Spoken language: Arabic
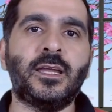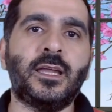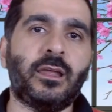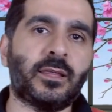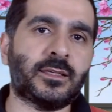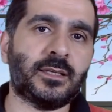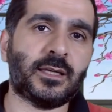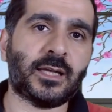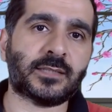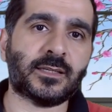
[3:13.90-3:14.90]
إذا كان
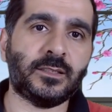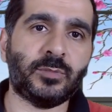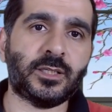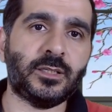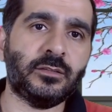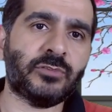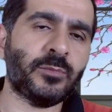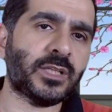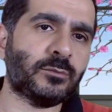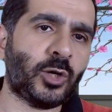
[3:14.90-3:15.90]
يعتني بك
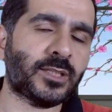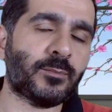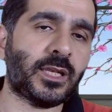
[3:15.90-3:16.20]
فمن المحتمل